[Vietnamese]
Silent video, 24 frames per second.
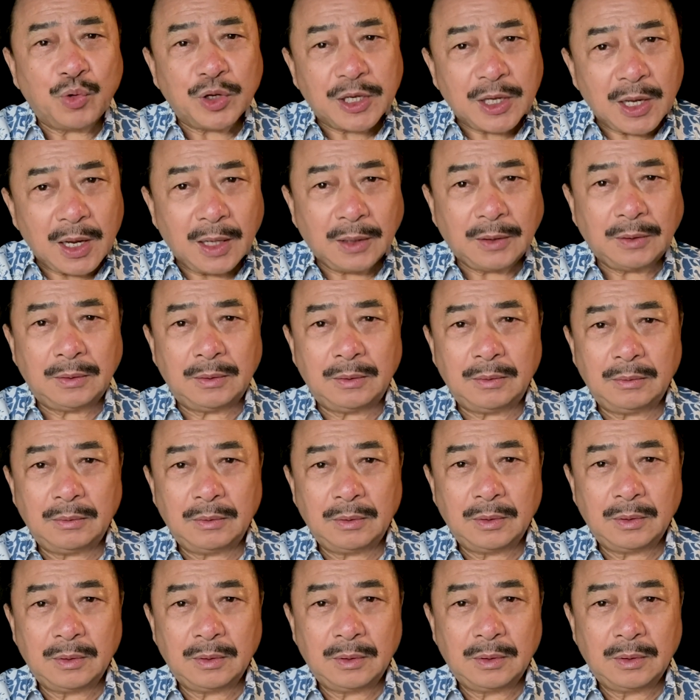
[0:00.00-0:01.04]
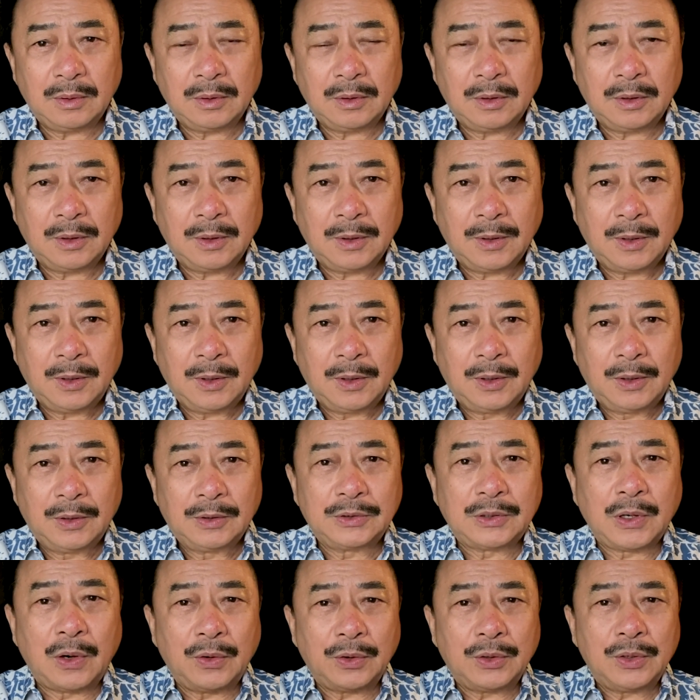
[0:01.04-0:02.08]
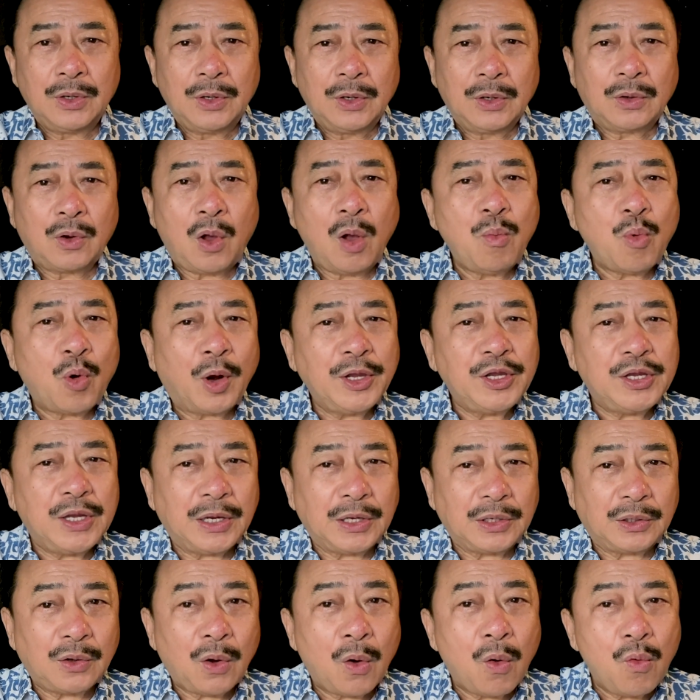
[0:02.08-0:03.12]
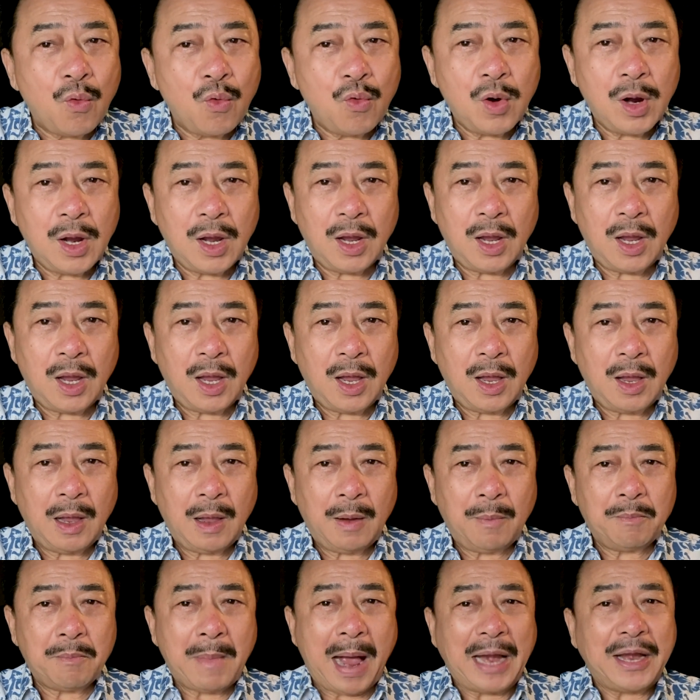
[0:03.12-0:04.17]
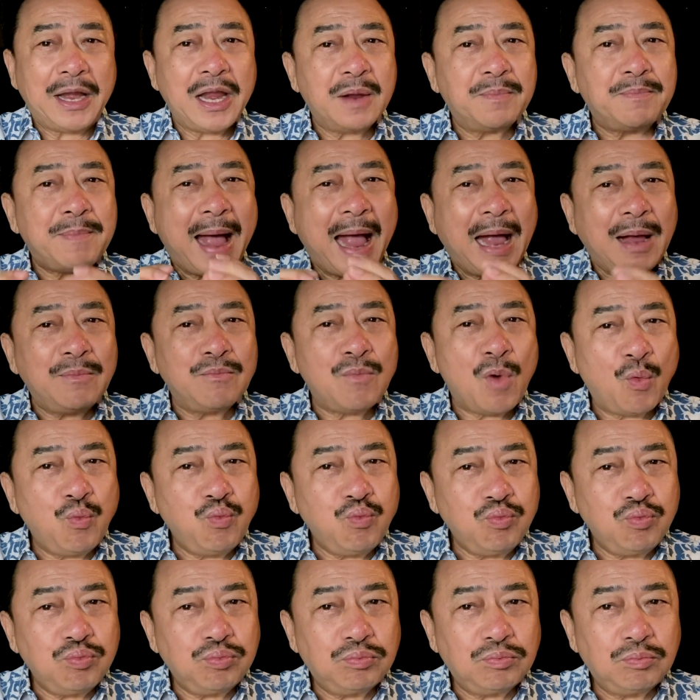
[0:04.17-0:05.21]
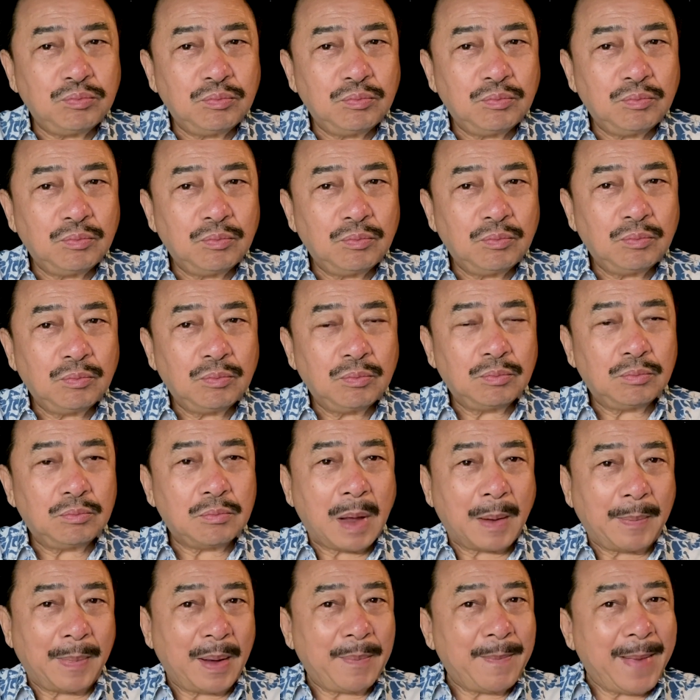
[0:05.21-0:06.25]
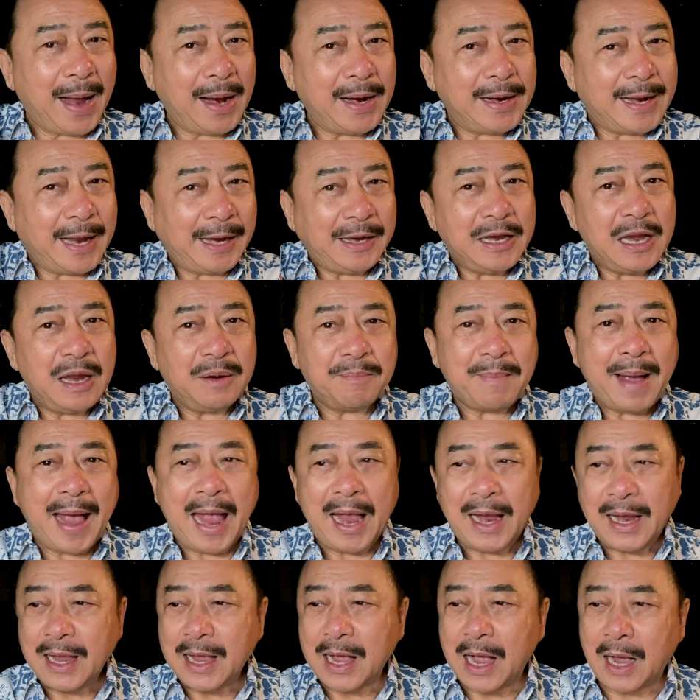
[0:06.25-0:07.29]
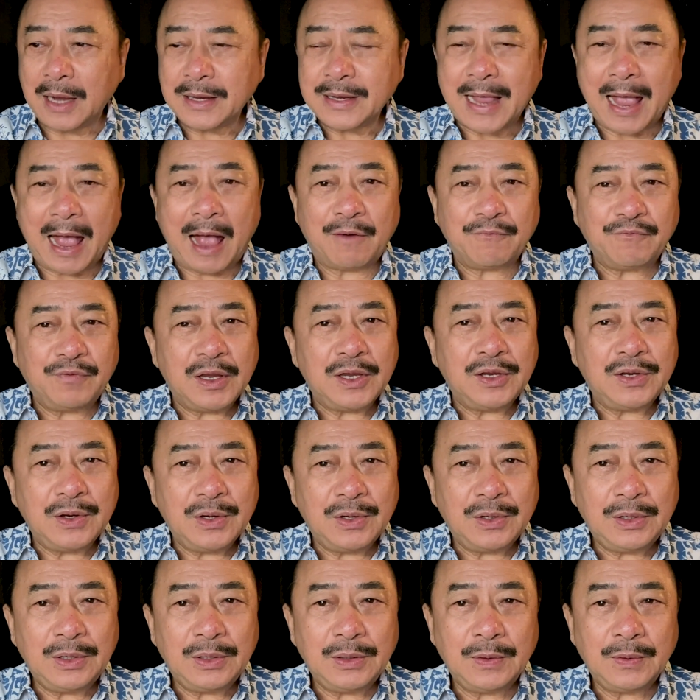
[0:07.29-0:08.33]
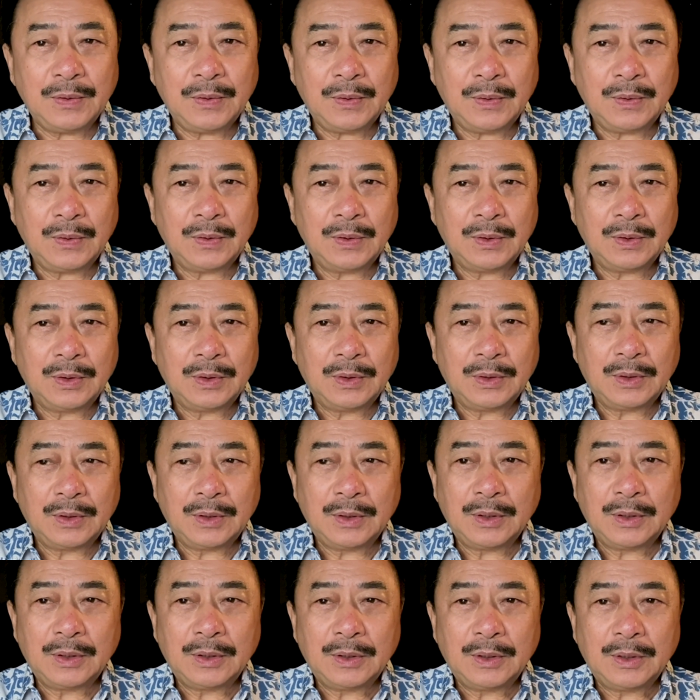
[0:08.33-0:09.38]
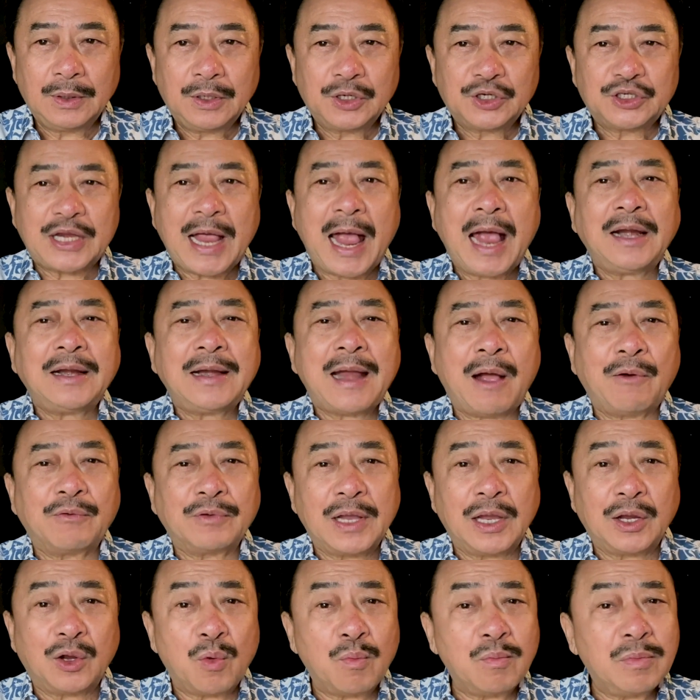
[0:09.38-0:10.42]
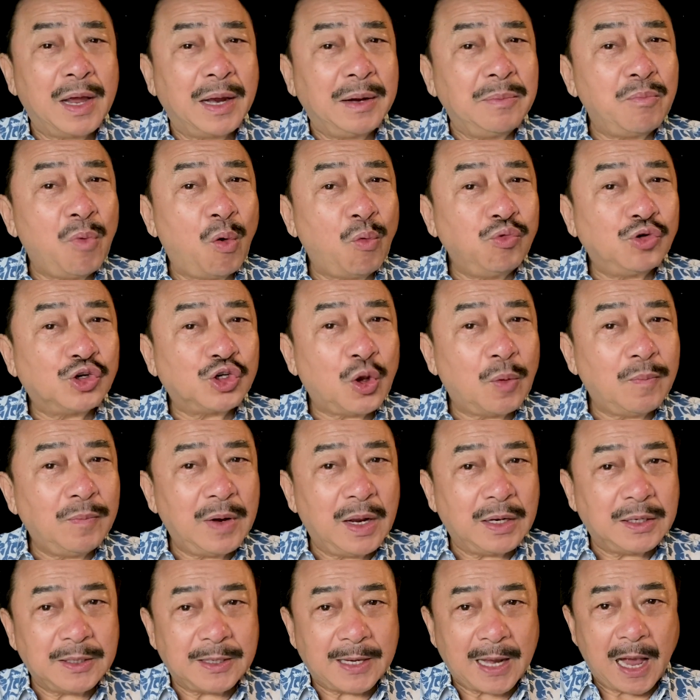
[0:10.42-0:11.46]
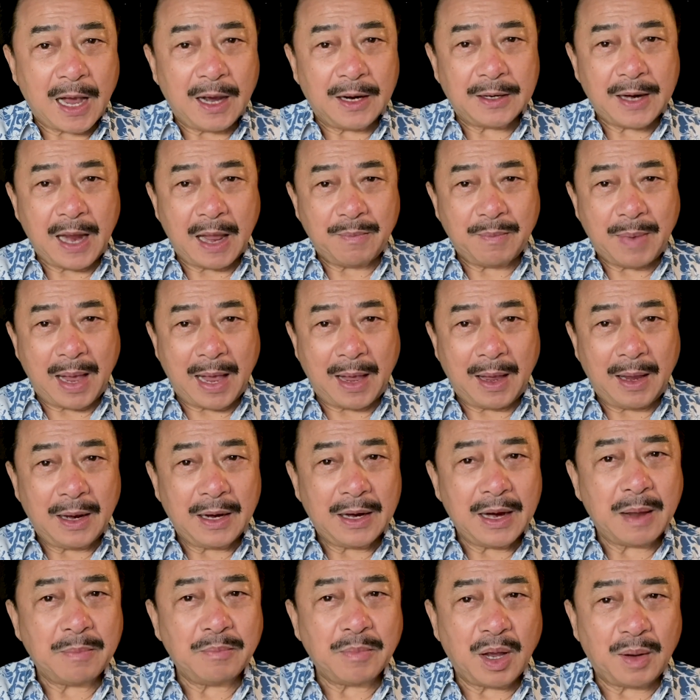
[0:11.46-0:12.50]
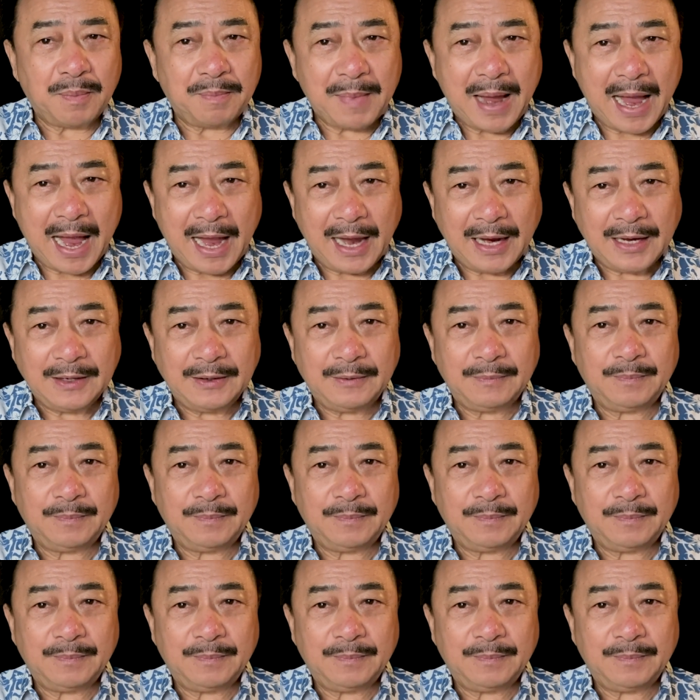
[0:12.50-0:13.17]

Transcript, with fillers: có chết rồi có một cái gì thu á bà đi bán bún mà bà bán gánh đi bán ở nhà phía dưới sáng nào gì cũng gánh bún sớm lên chợ để mà để mà bán